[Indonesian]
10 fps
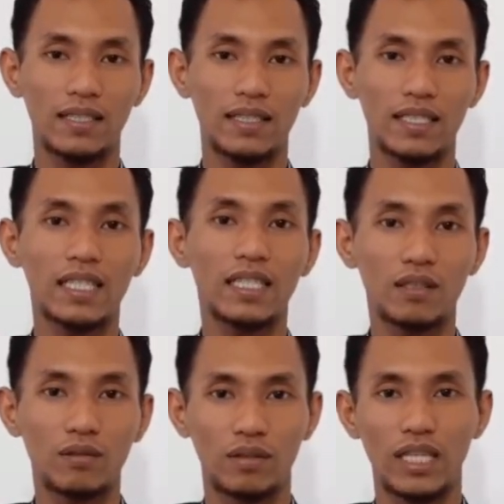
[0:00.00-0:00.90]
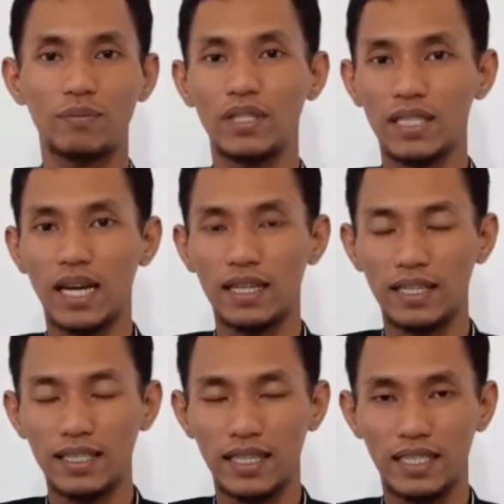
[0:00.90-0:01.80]
selingkuh yang bisa
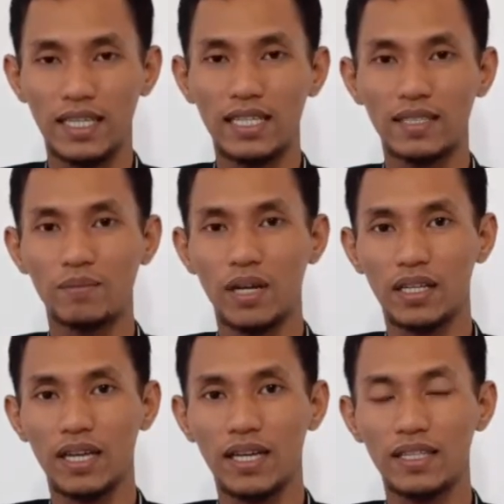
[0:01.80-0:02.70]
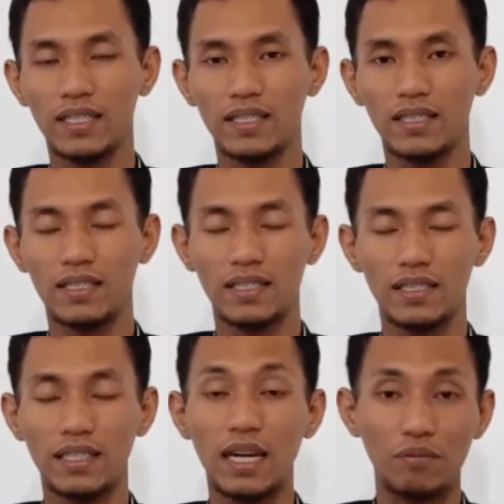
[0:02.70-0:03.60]
Anda jadikan sebagai eh,
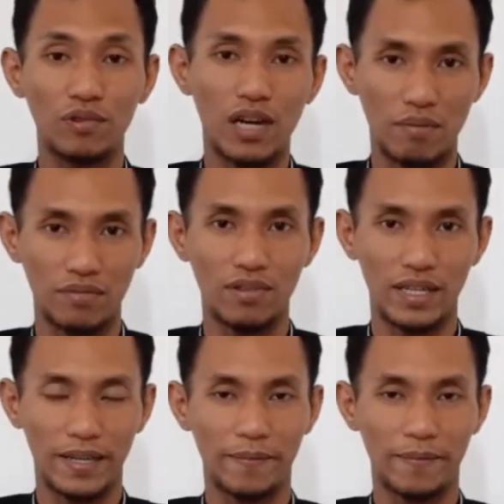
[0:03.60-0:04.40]
rambu-rambu uh, lah.